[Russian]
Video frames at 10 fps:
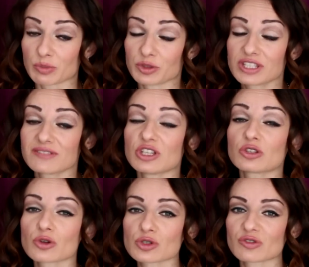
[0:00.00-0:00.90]
Пробудите в
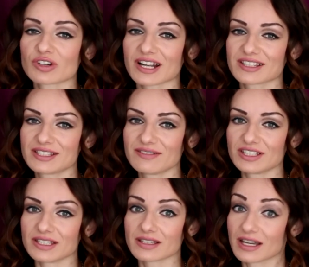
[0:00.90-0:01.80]
ней то, что вы
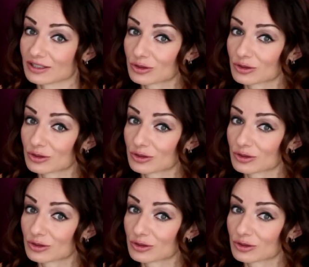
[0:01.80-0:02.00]
хотите видеть.